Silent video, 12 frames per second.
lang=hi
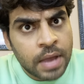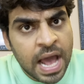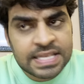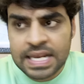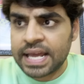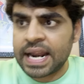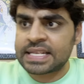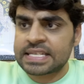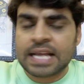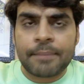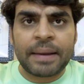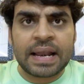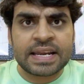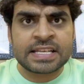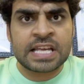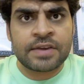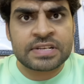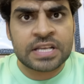ऐसा लग रहा है जिसका पहले
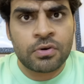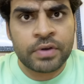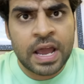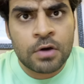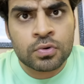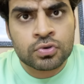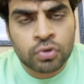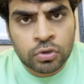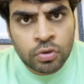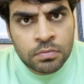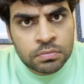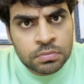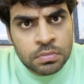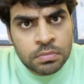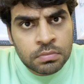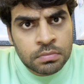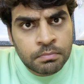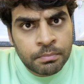रिजर्वेशन हो गया उसको तुम
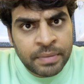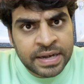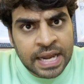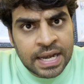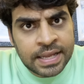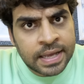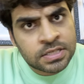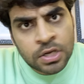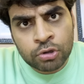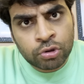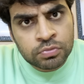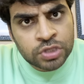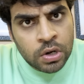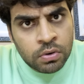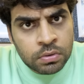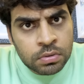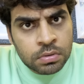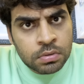बैठा लिया कि चलो तुम चलो
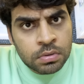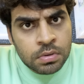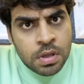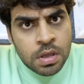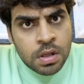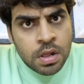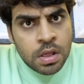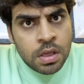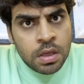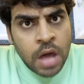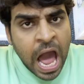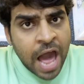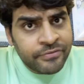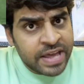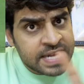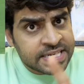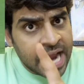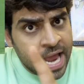
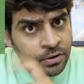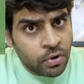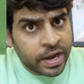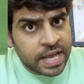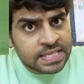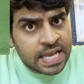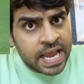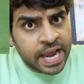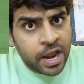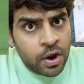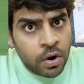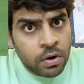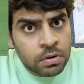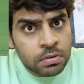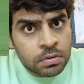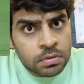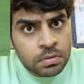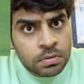आवेश खान को कैसे ले गए हो
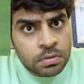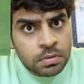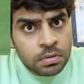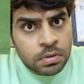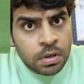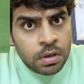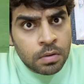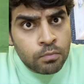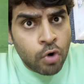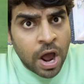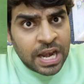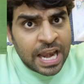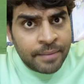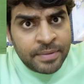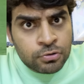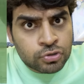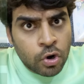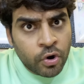मोहल्ला में
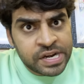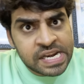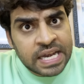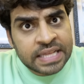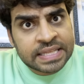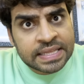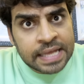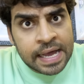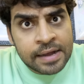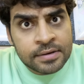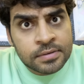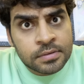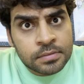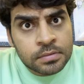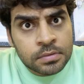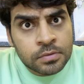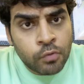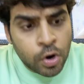उसको कोई नहीं लेता था
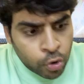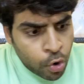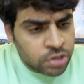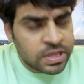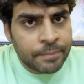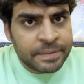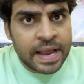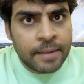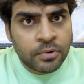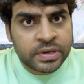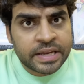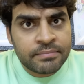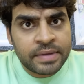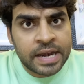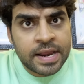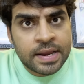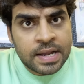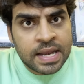वो खुद अपने आप को टीम में
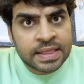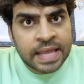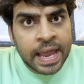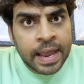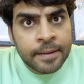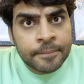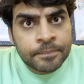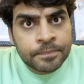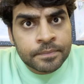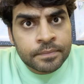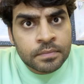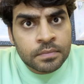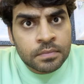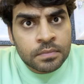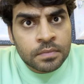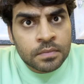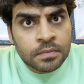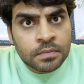नहीं लेता है
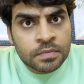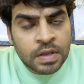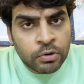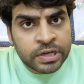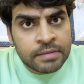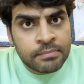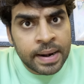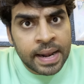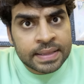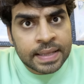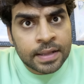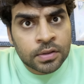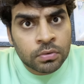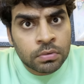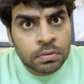जब वो टीम बनाता है तो